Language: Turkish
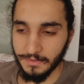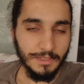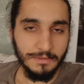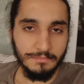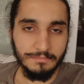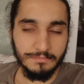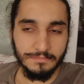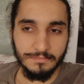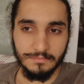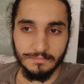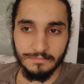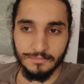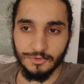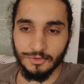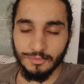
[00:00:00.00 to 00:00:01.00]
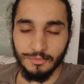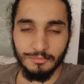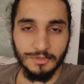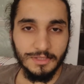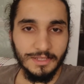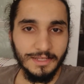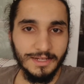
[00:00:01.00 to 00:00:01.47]
Benim
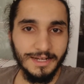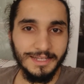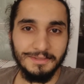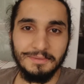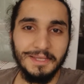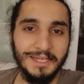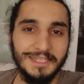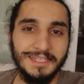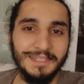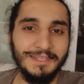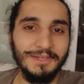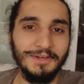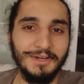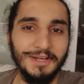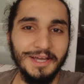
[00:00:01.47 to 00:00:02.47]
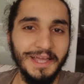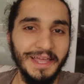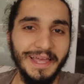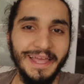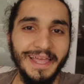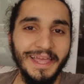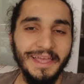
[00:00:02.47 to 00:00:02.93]
durumumda da herhangi bir değişiklik yok.
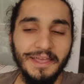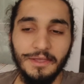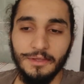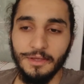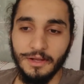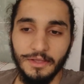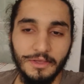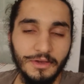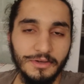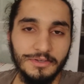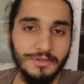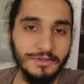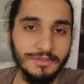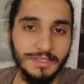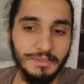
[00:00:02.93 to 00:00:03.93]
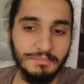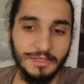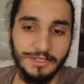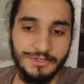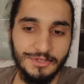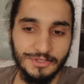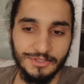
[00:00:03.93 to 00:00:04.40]
Öyle yok yok deyip
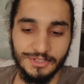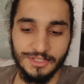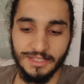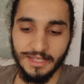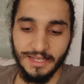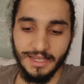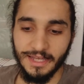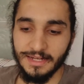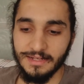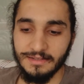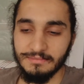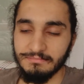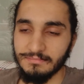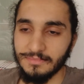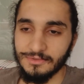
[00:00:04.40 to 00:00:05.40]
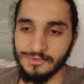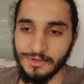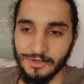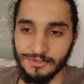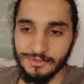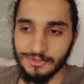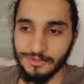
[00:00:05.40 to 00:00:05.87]
geçiyoruz işte yani.
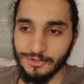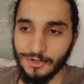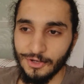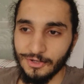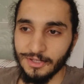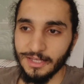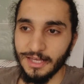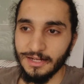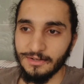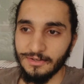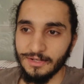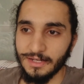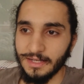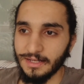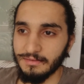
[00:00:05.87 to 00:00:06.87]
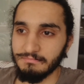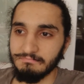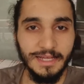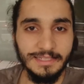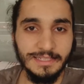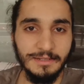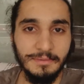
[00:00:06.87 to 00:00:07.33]
Çok şükür yok yani öyle.
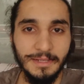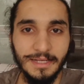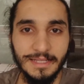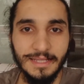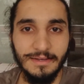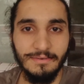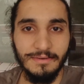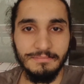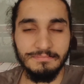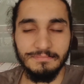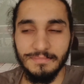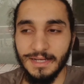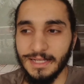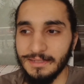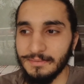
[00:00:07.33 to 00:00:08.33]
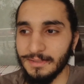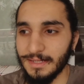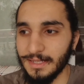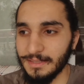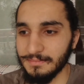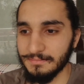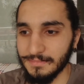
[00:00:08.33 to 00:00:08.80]
Yaşamaya devam. Hadi
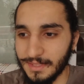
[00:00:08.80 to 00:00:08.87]
bakalım.